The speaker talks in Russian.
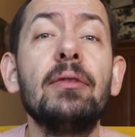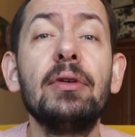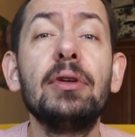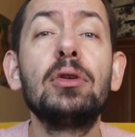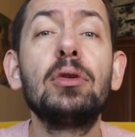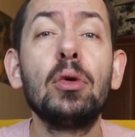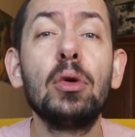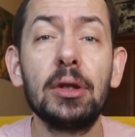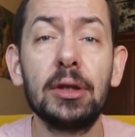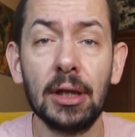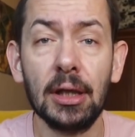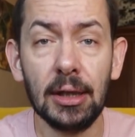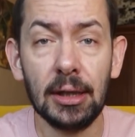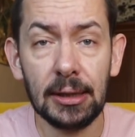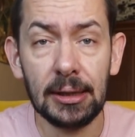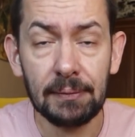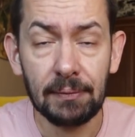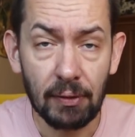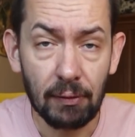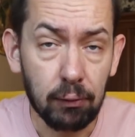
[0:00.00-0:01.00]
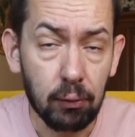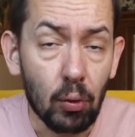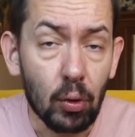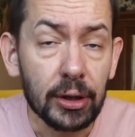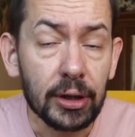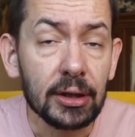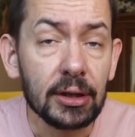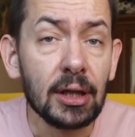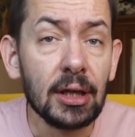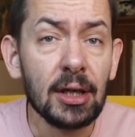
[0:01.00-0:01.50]
Витольд
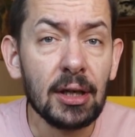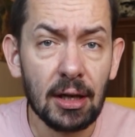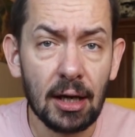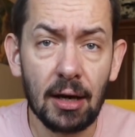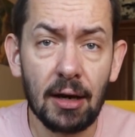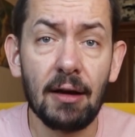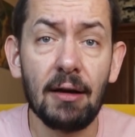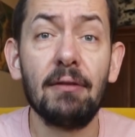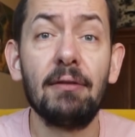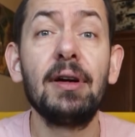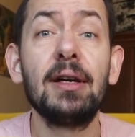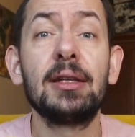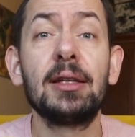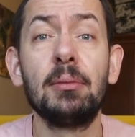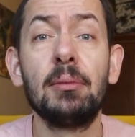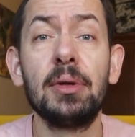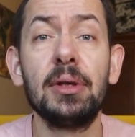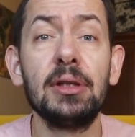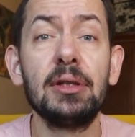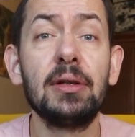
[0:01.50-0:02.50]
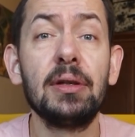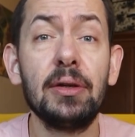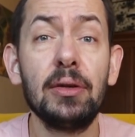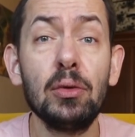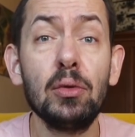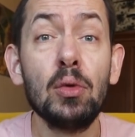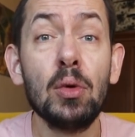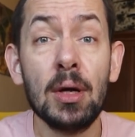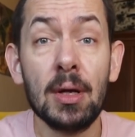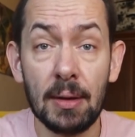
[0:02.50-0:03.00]
Фокин а, в этом
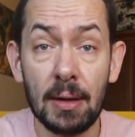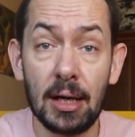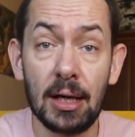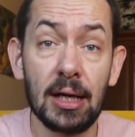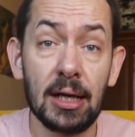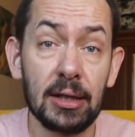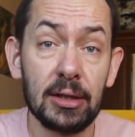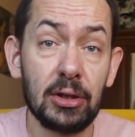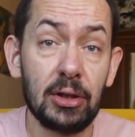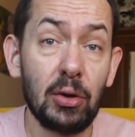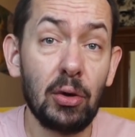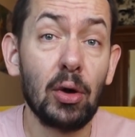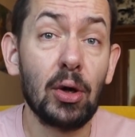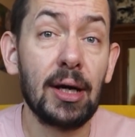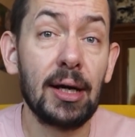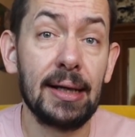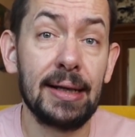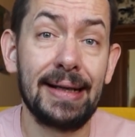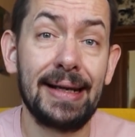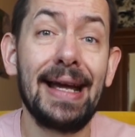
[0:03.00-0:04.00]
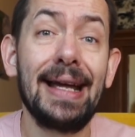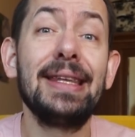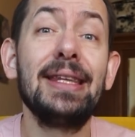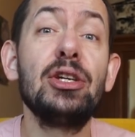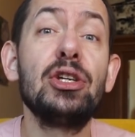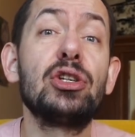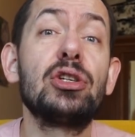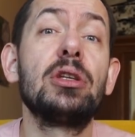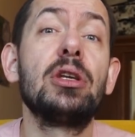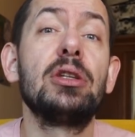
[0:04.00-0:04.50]
интервью а,
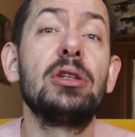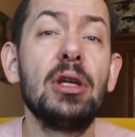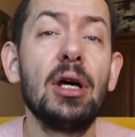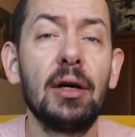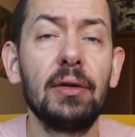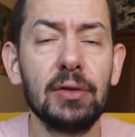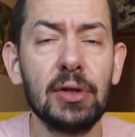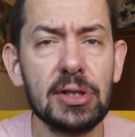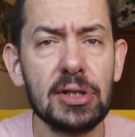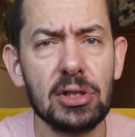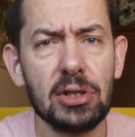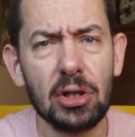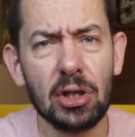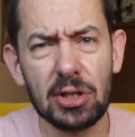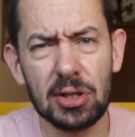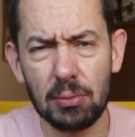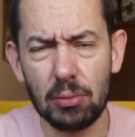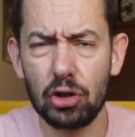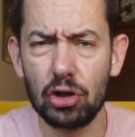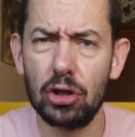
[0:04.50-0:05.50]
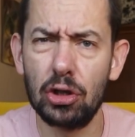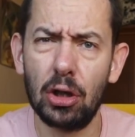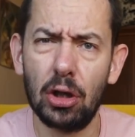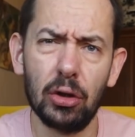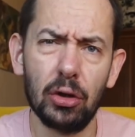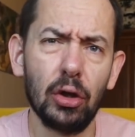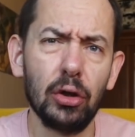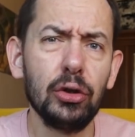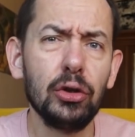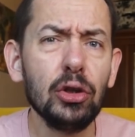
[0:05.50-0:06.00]
трехгодичной давности размышлял
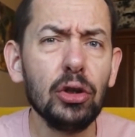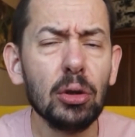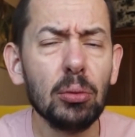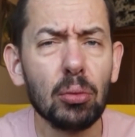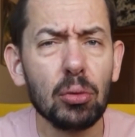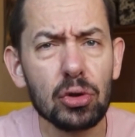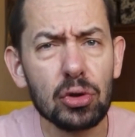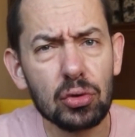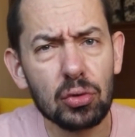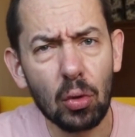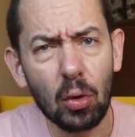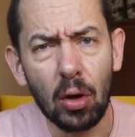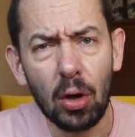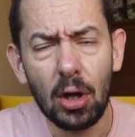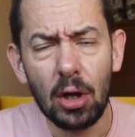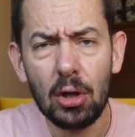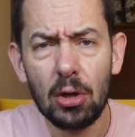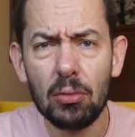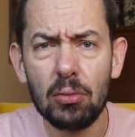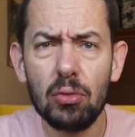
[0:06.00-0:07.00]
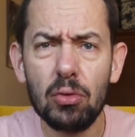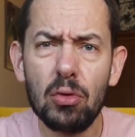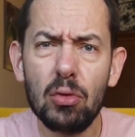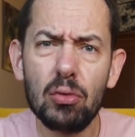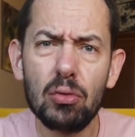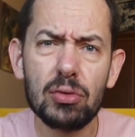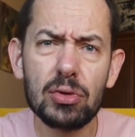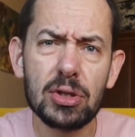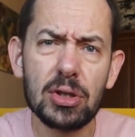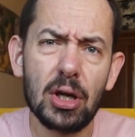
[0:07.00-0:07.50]
на тему, что,
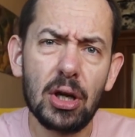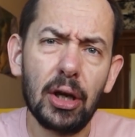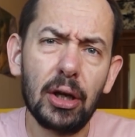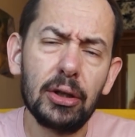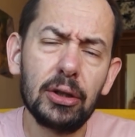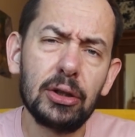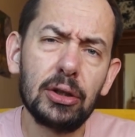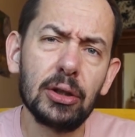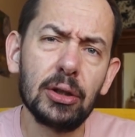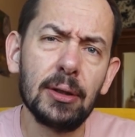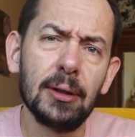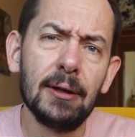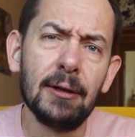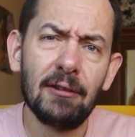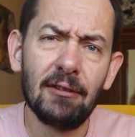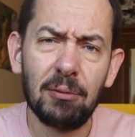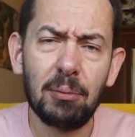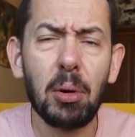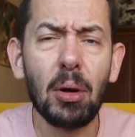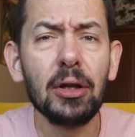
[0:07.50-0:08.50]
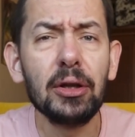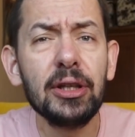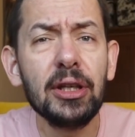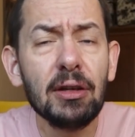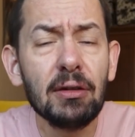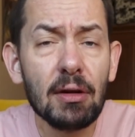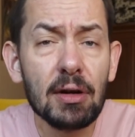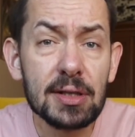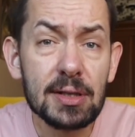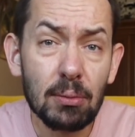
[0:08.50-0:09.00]
ну, знаете,
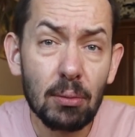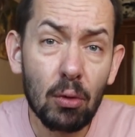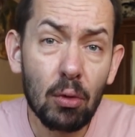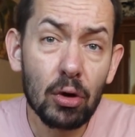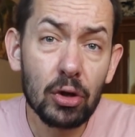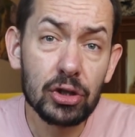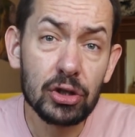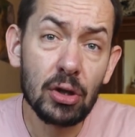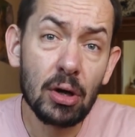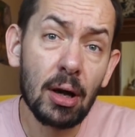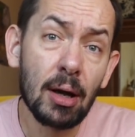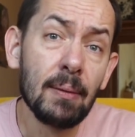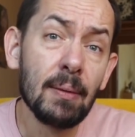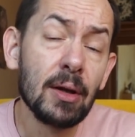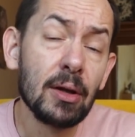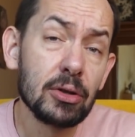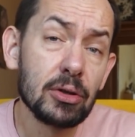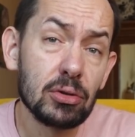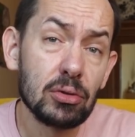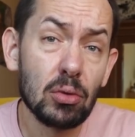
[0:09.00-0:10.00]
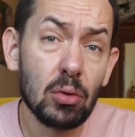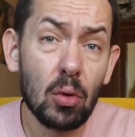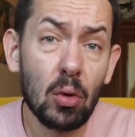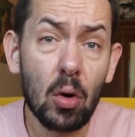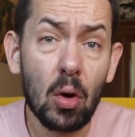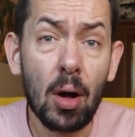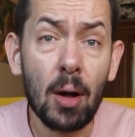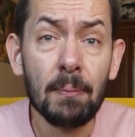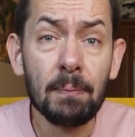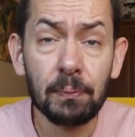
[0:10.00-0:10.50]
вполне возможно,
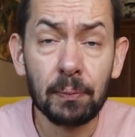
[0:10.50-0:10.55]
что